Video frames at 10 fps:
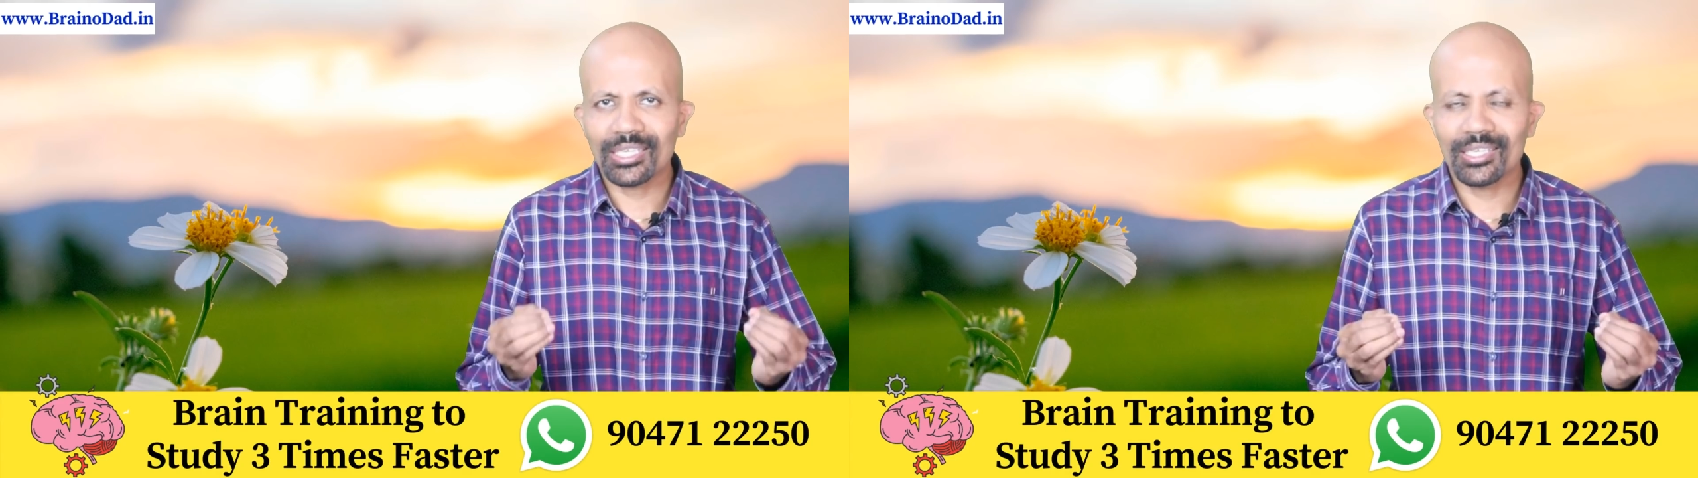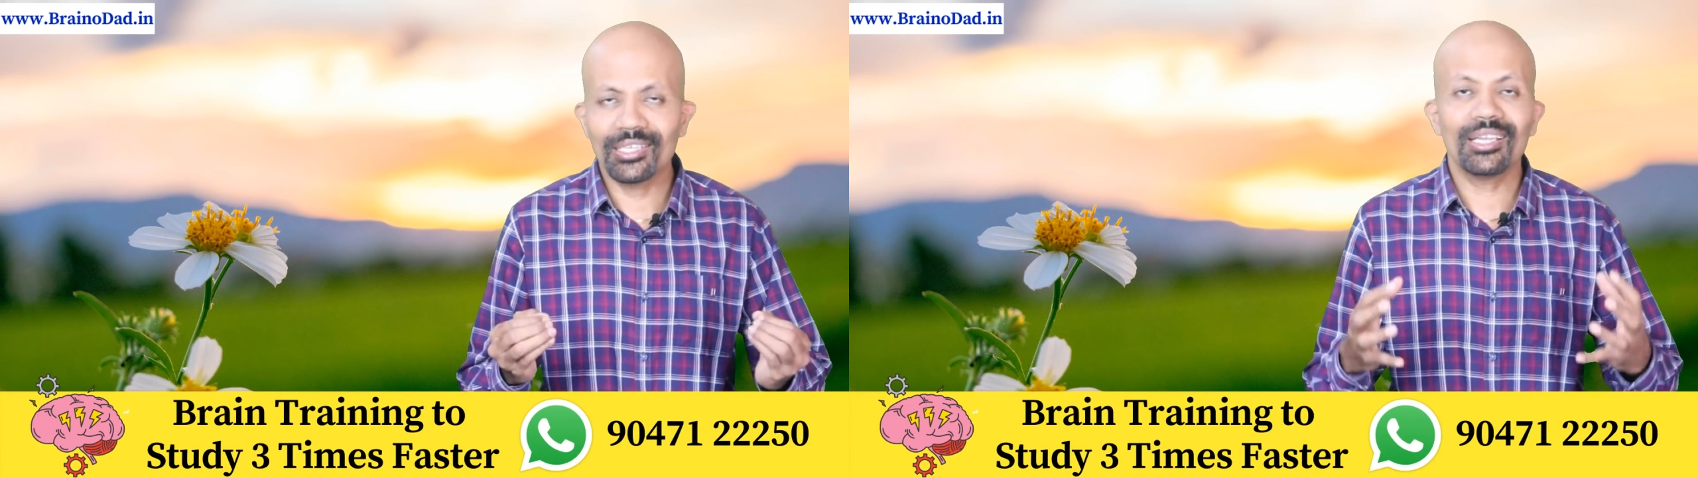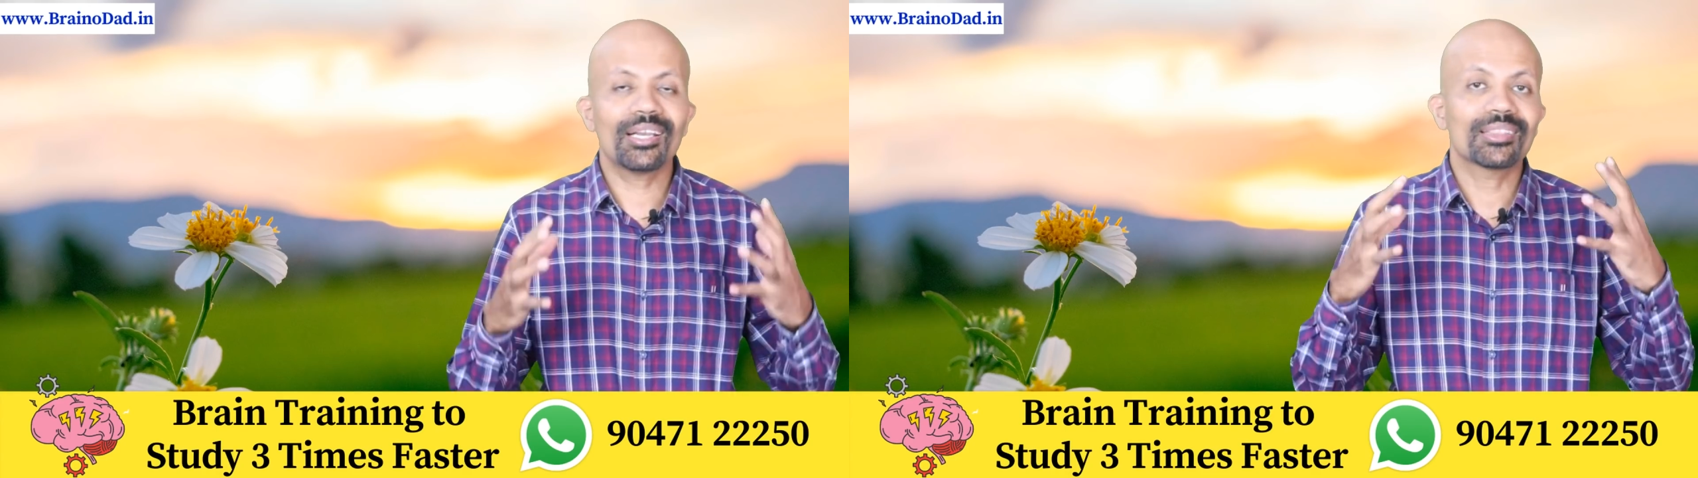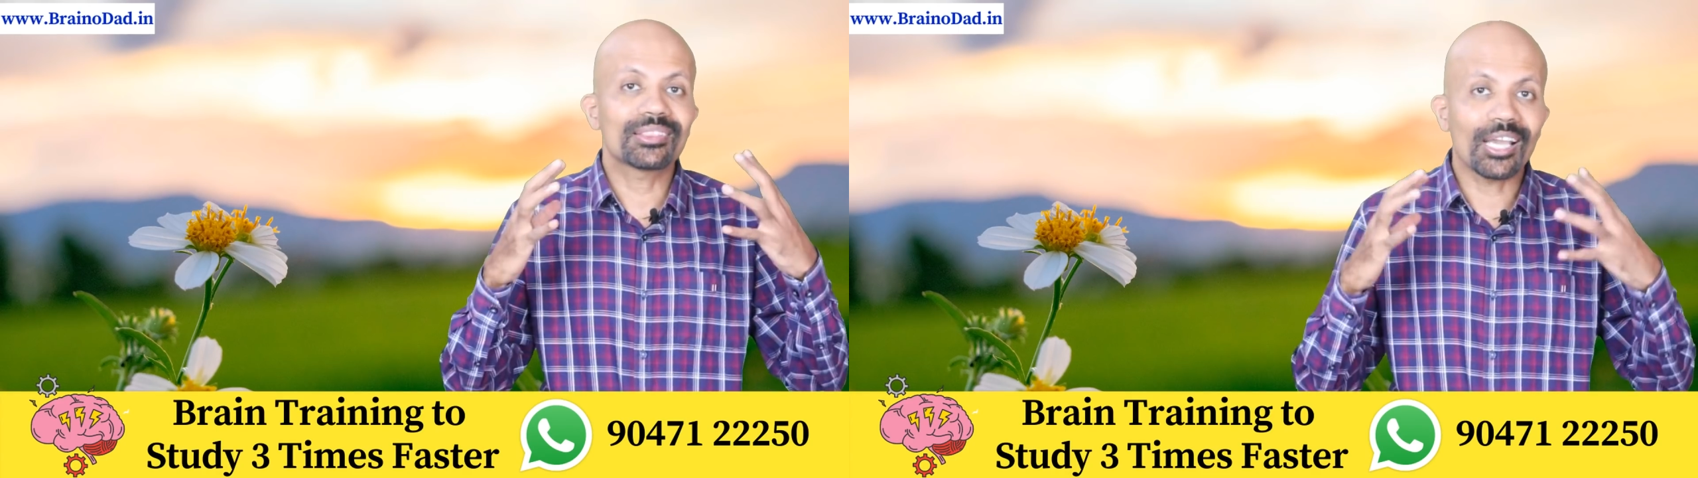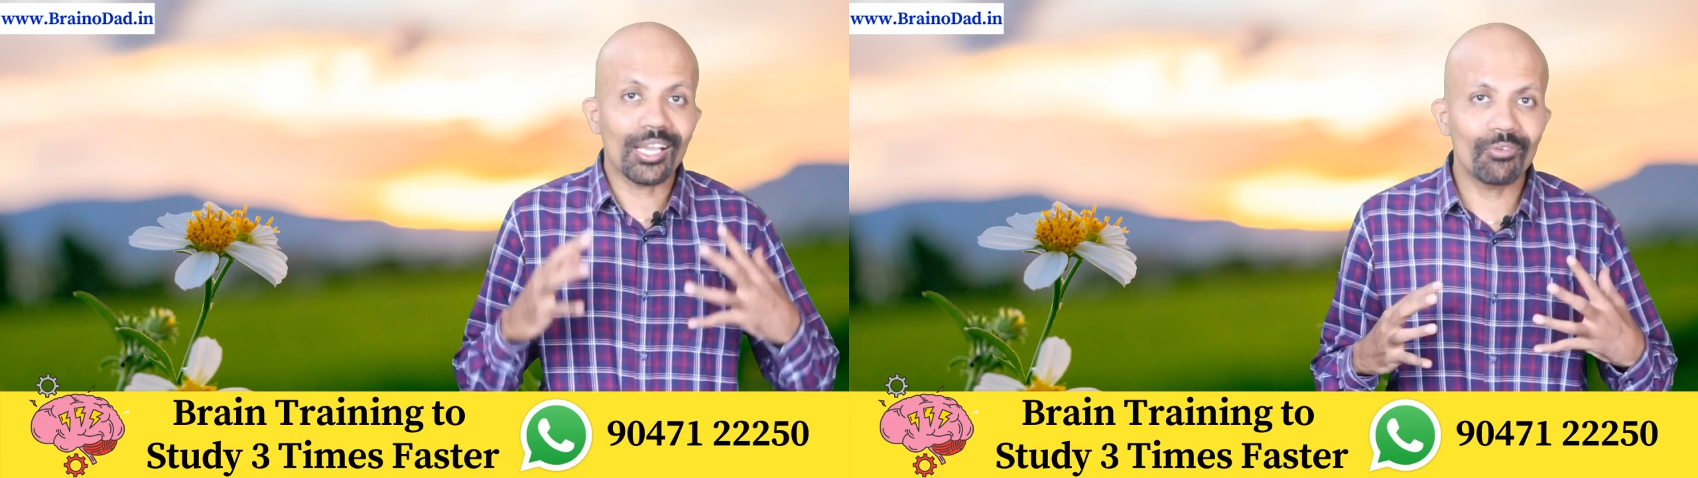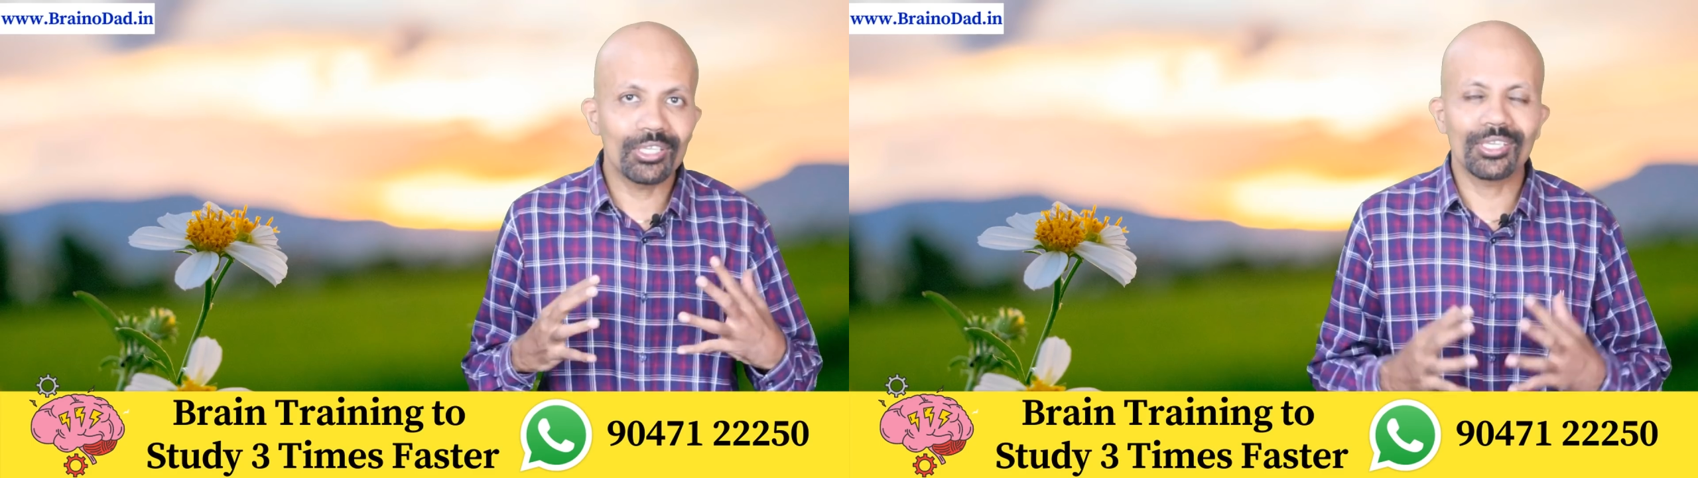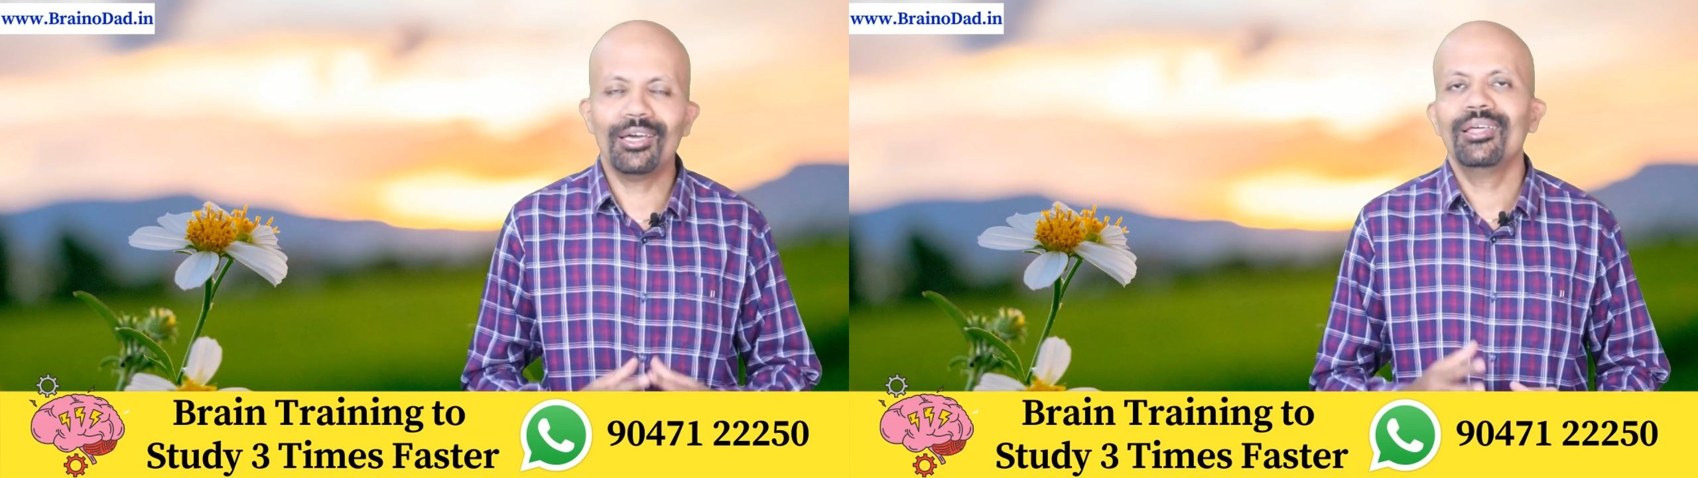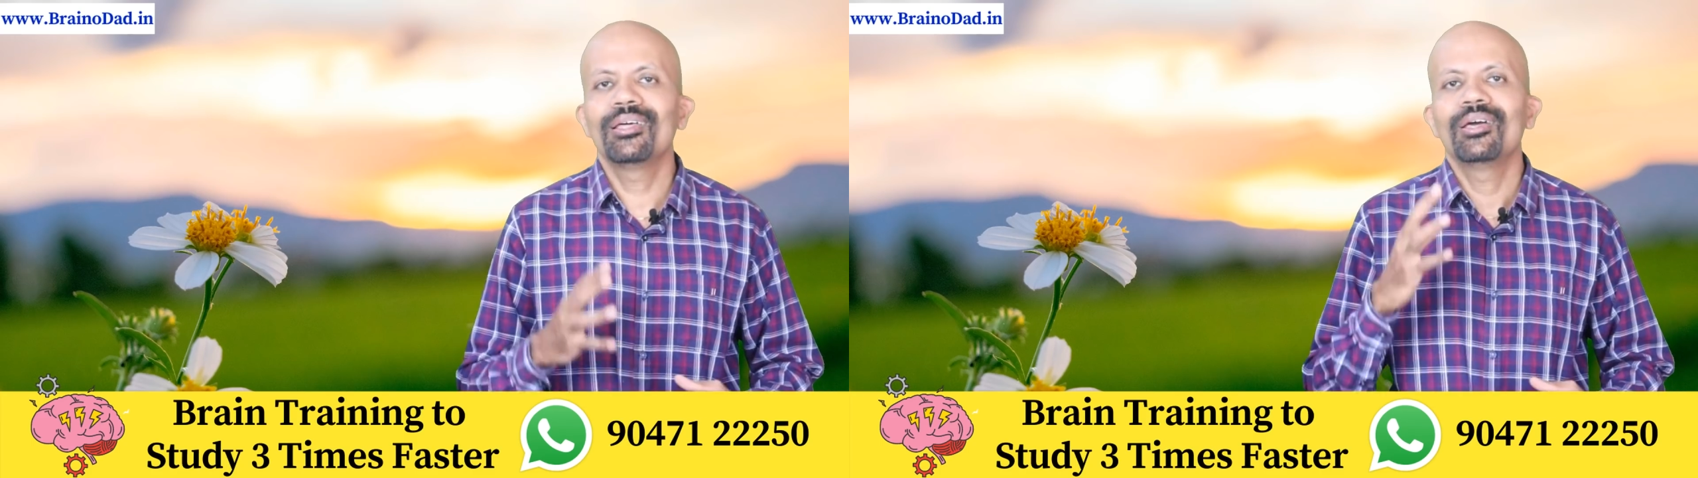செய்யுதுங்கிற தகவல் தான்